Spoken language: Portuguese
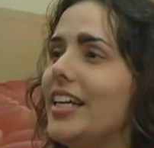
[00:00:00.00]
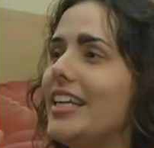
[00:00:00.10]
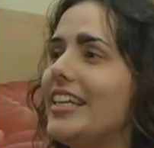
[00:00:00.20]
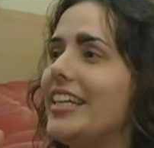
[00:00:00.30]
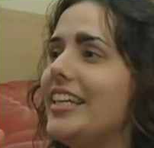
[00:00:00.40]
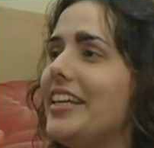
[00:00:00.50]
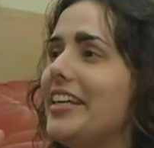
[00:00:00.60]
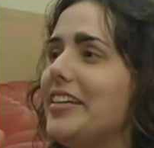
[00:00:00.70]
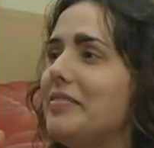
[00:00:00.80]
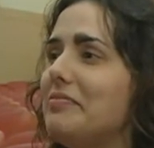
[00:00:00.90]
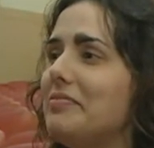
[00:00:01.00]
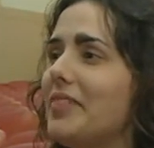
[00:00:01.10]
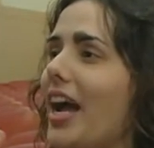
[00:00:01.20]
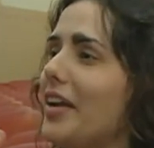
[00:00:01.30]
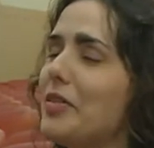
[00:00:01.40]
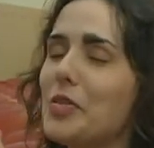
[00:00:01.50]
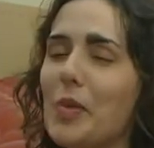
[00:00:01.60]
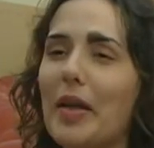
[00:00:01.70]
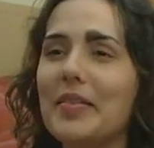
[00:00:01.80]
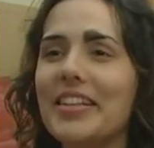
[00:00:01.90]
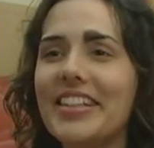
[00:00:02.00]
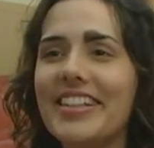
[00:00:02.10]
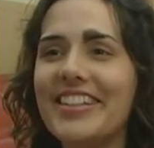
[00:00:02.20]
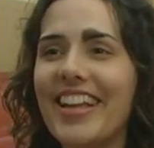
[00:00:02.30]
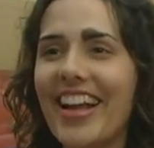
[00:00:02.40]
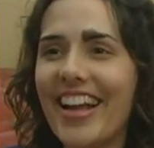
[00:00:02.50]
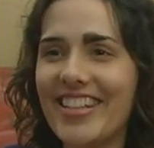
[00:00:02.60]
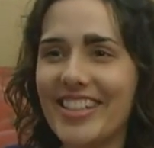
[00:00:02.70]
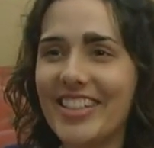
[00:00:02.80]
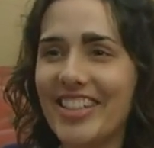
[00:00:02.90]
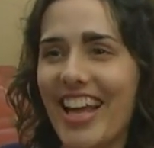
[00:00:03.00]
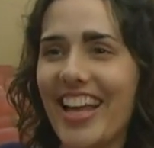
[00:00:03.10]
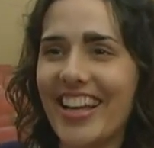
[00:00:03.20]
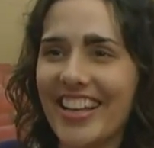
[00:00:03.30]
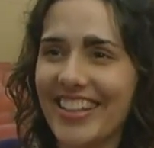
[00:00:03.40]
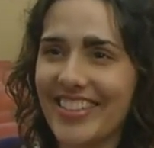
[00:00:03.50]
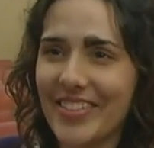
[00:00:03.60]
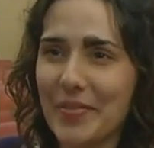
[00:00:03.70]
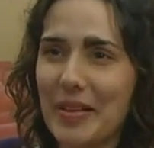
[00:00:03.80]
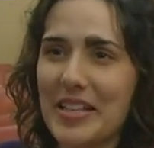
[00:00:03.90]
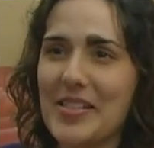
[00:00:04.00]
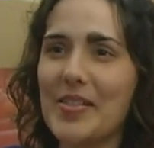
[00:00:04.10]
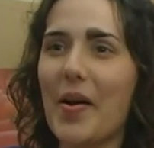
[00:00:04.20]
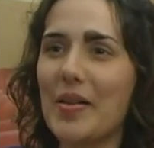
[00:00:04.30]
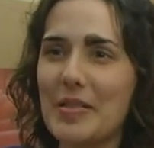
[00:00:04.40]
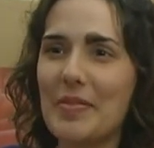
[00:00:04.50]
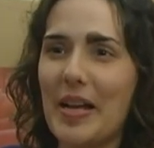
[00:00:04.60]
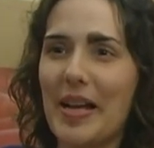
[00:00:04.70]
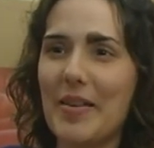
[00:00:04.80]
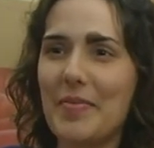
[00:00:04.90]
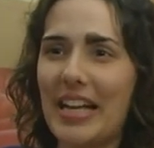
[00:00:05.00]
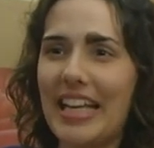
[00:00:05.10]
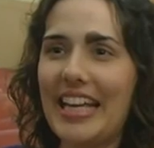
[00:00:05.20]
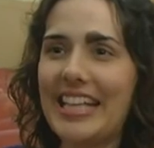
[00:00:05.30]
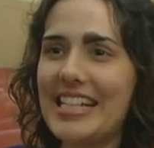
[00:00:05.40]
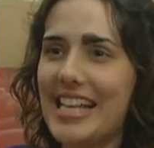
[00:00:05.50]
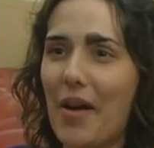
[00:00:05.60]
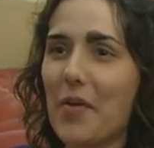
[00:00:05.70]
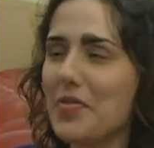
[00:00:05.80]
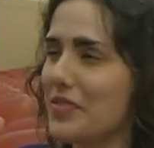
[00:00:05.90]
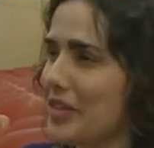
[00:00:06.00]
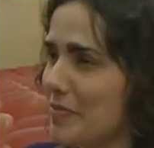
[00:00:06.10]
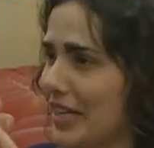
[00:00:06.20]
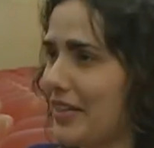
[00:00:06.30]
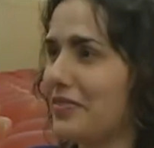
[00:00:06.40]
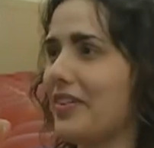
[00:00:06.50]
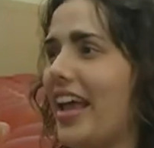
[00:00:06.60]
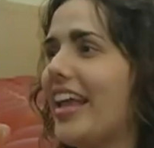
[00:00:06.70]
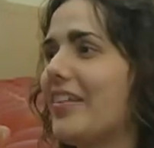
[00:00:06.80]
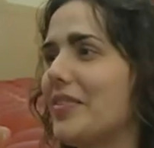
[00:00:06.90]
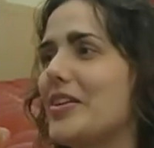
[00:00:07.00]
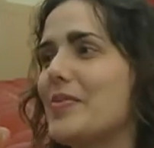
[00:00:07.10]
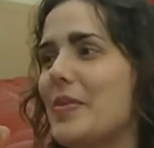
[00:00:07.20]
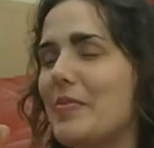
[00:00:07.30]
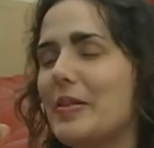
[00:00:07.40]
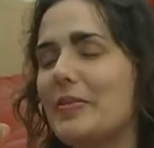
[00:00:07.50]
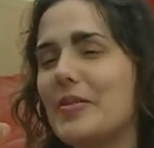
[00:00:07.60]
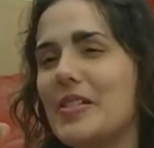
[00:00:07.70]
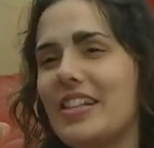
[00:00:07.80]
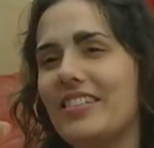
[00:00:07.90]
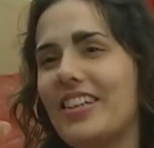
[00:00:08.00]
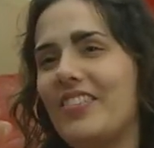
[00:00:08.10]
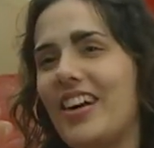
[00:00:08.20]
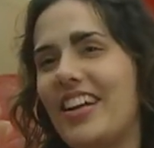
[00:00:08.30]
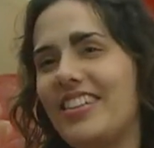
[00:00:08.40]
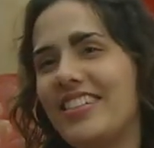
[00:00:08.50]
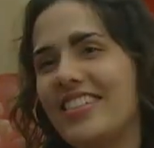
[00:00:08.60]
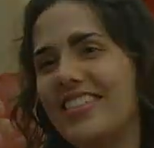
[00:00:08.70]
E ah, eu espero que tenha casa cheia e estou bem ansiosa para quem quiser ouvir, para que venha mesmo para poder mostrar o trabalho.